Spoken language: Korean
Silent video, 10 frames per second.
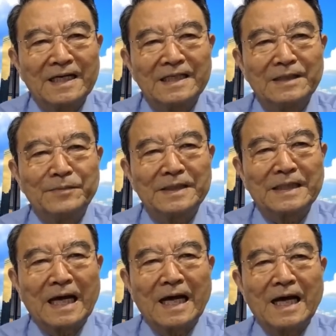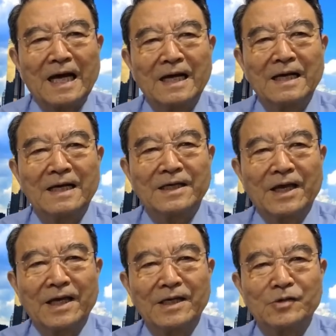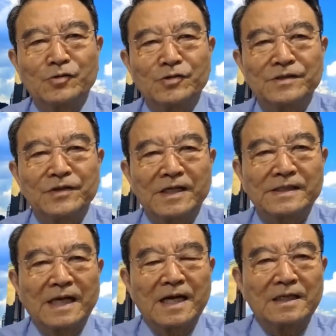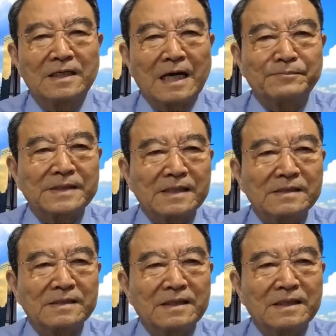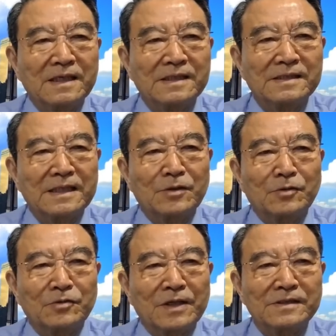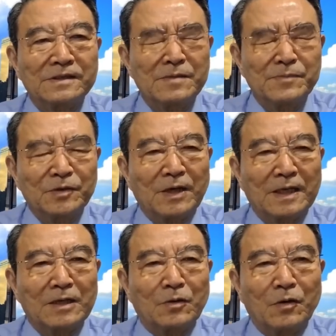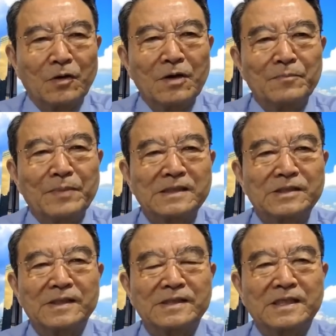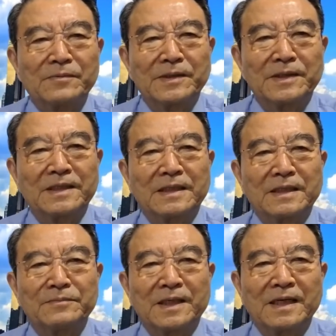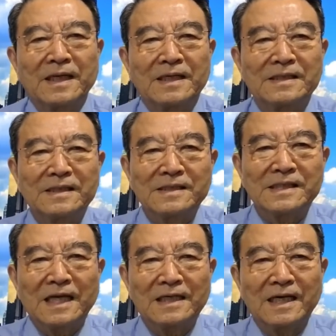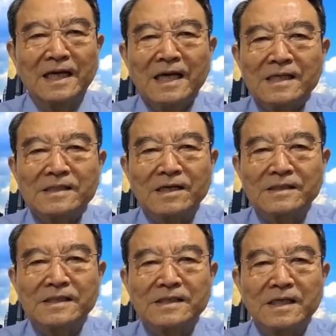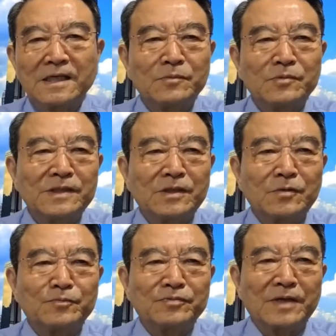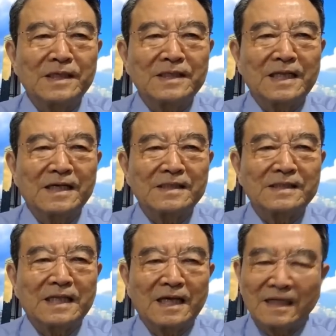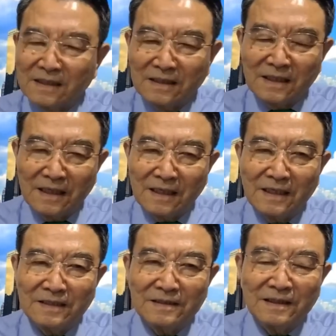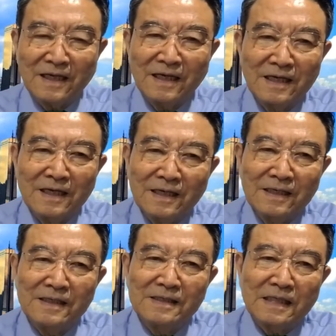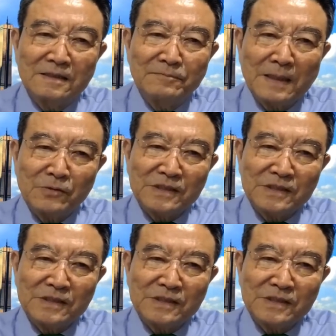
이미 다 계획이 추진될 상황을 갑작스럽게 제대로 된 설명도 안 하고 백지화를 시켜버렸기 때문에 그것이 하나의 정치적인 문제로 부각이 된 것이다. 이렇게 얘기를 했는데 이자는 바로